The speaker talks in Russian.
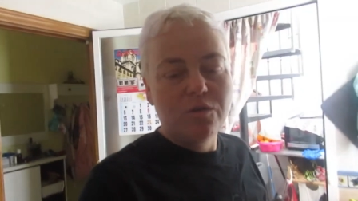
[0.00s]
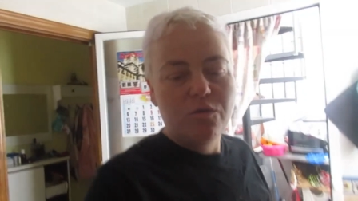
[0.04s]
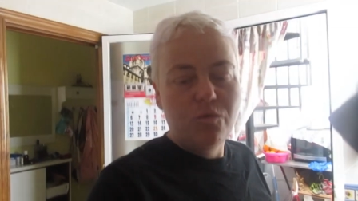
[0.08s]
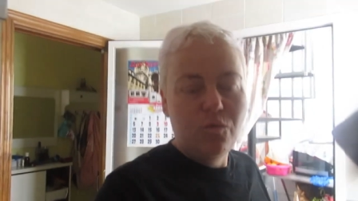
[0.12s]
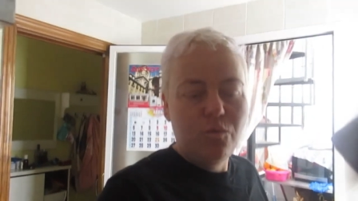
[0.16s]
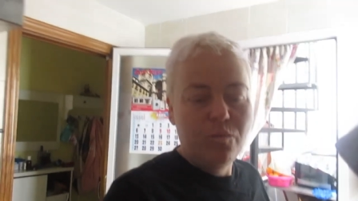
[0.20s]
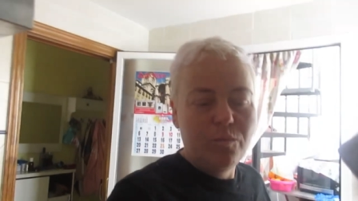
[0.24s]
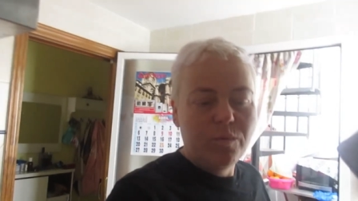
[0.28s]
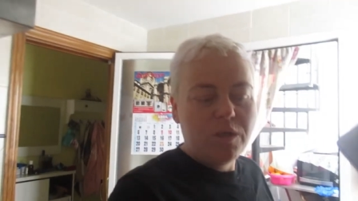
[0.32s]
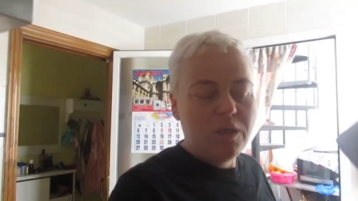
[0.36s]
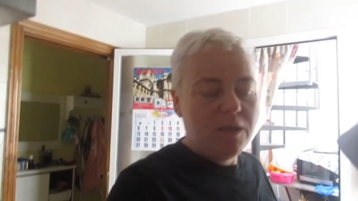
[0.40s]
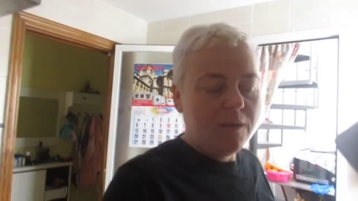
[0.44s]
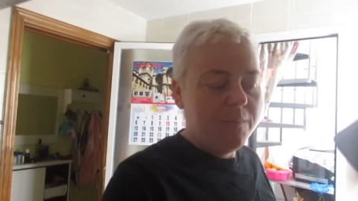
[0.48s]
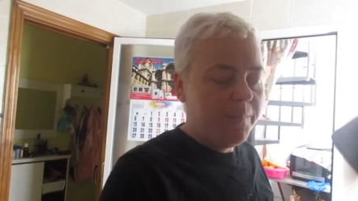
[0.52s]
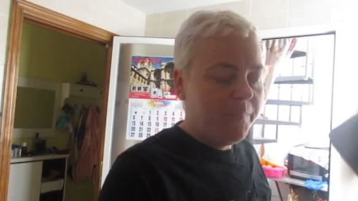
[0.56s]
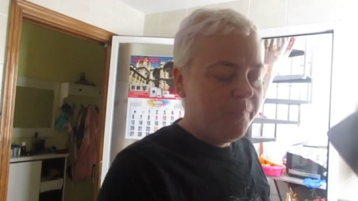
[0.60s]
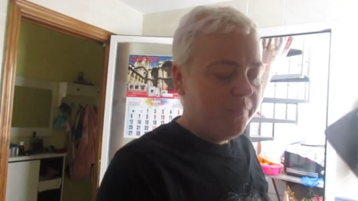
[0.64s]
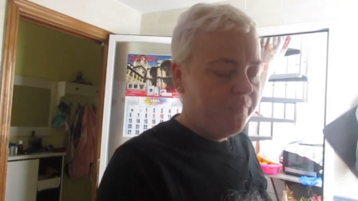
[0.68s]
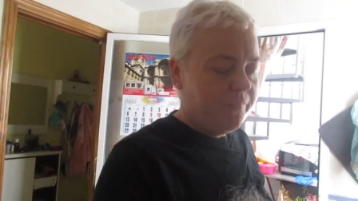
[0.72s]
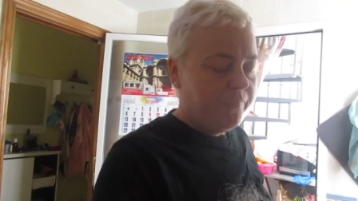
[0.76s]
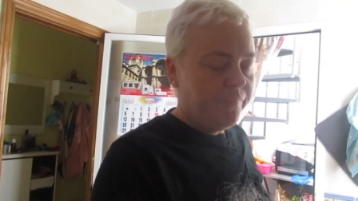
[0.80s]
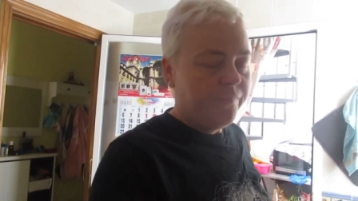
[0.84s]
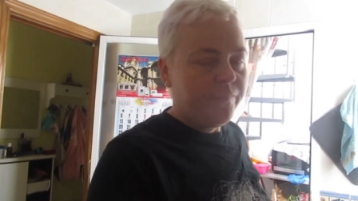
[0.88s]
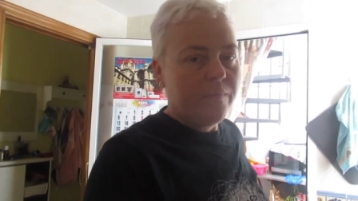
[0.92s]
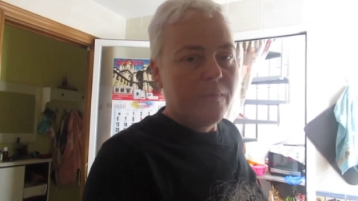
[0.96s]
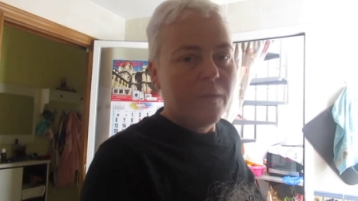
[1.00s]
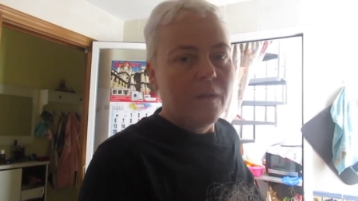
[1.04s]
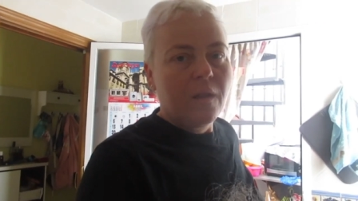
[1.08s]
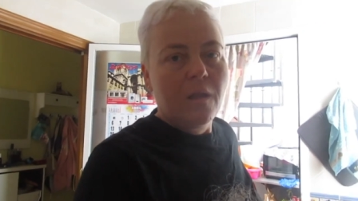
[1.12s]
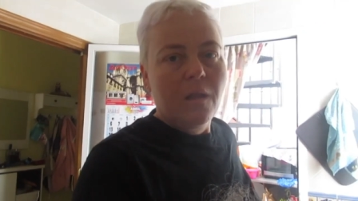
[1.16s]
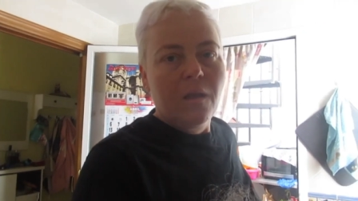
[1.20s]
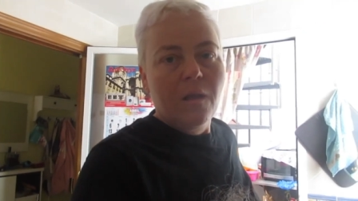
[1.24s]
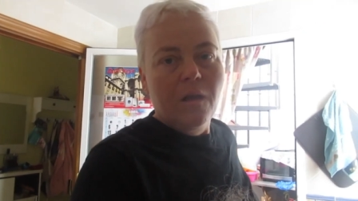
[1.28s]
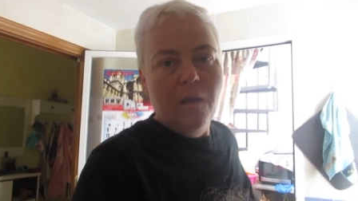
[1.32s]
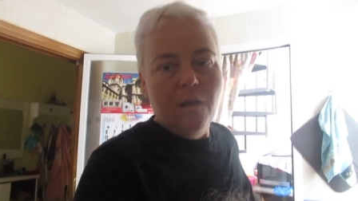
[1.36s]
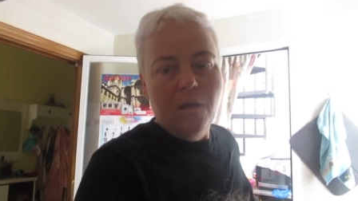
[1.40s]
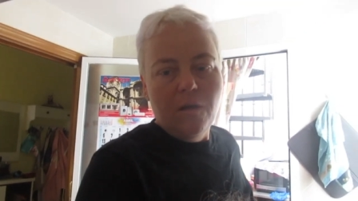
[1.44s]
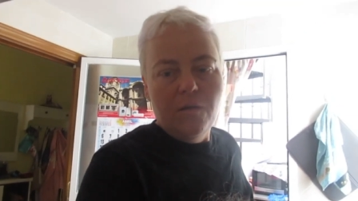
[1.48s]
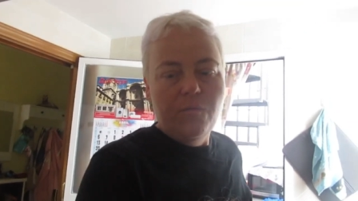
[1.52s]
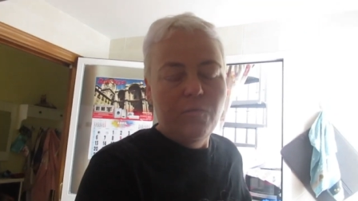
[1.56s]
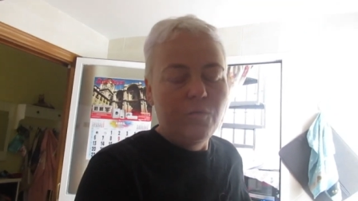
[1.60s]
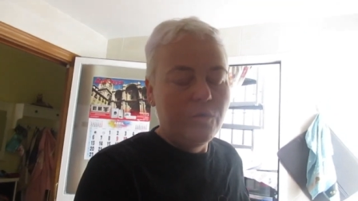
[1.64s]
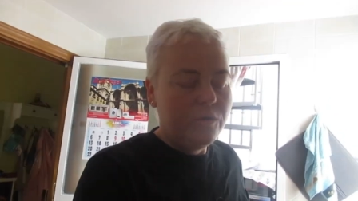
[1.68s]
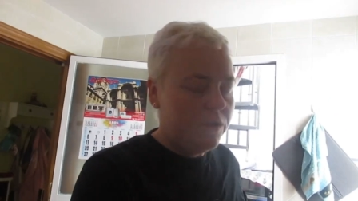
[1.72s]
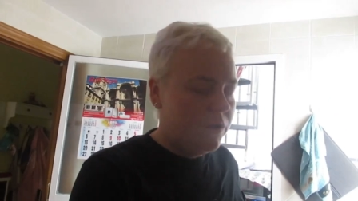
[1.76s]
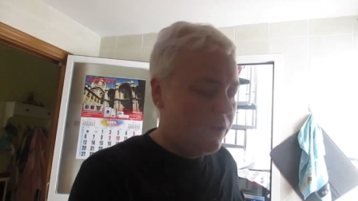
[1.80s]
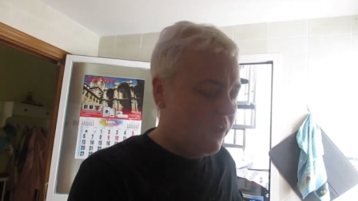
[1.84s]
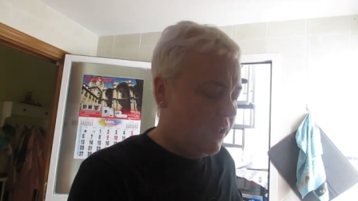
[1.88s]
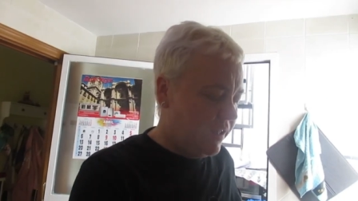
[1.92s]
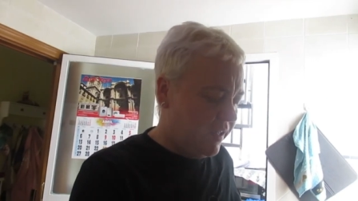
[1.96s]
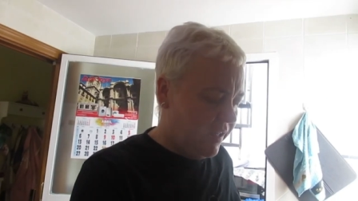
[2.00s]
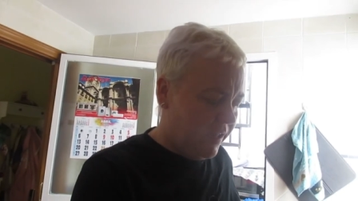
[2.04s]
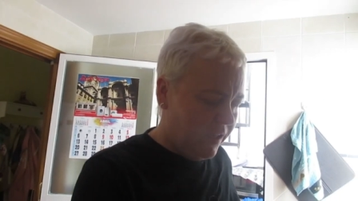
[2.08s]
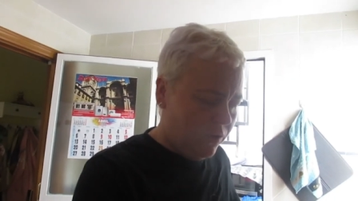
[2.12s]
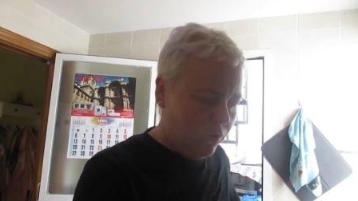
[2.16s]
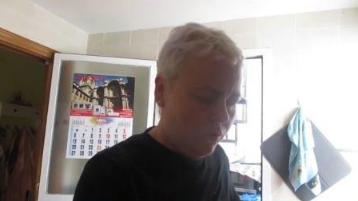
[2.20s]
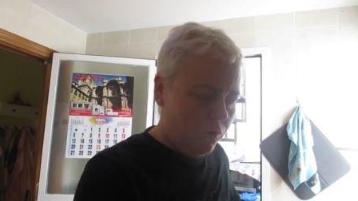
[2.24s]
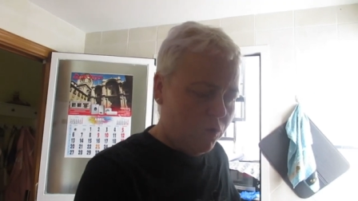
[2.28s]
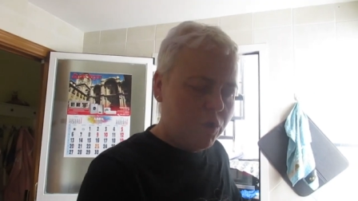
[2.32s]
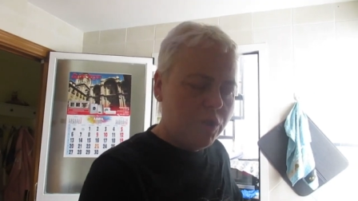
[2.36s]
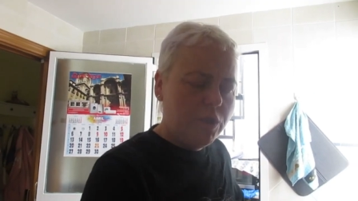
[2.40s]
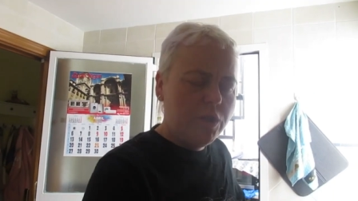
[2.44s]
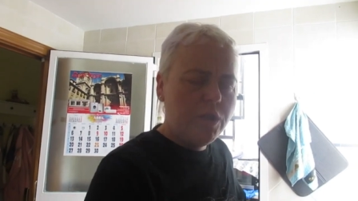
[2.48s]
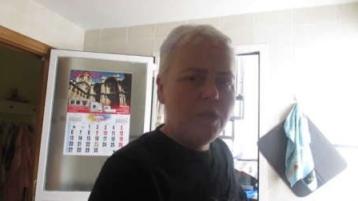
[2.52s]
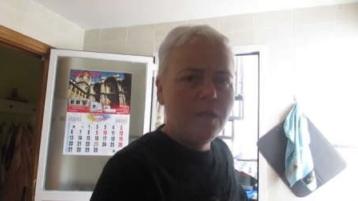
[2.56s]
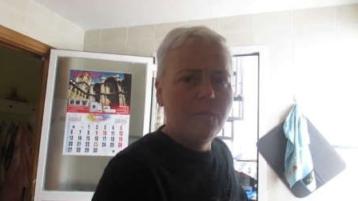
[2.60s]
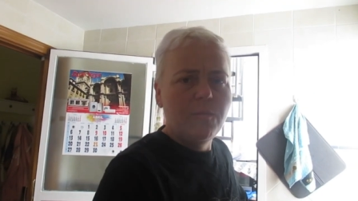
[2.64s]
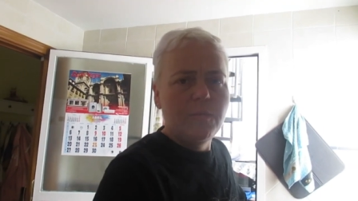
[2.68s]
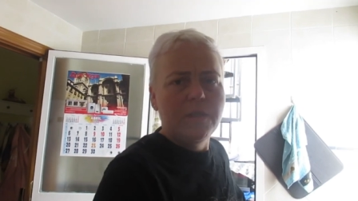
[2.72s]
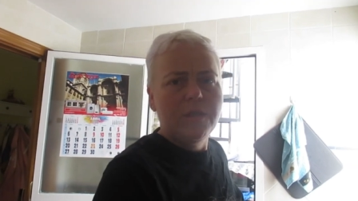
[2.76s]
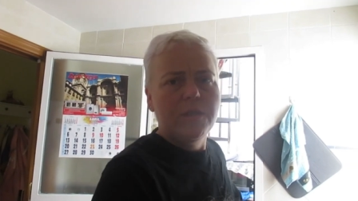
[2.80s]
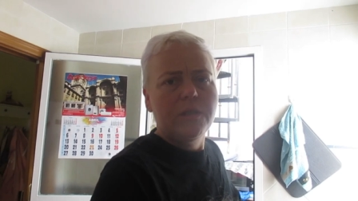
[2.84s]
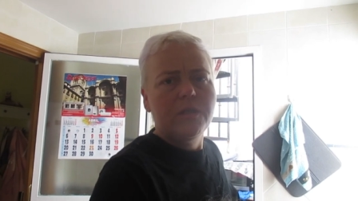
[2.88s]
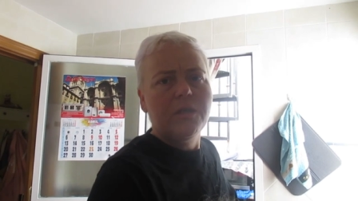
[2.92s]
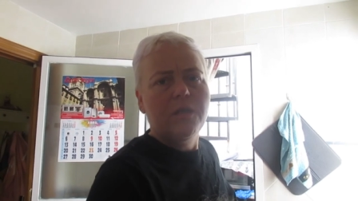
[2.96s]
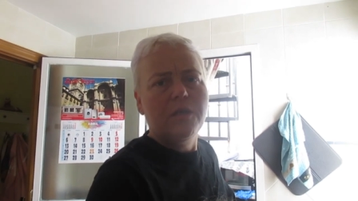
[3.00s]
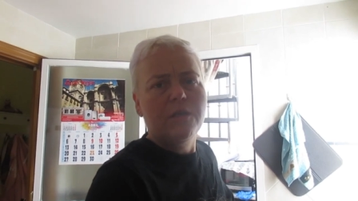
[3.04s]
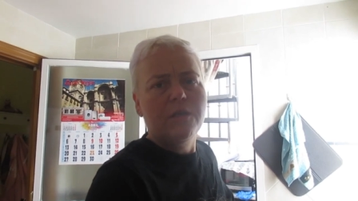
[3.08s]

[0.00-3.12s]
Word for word: скумбрии. Вот. Нет, я тоже ем этот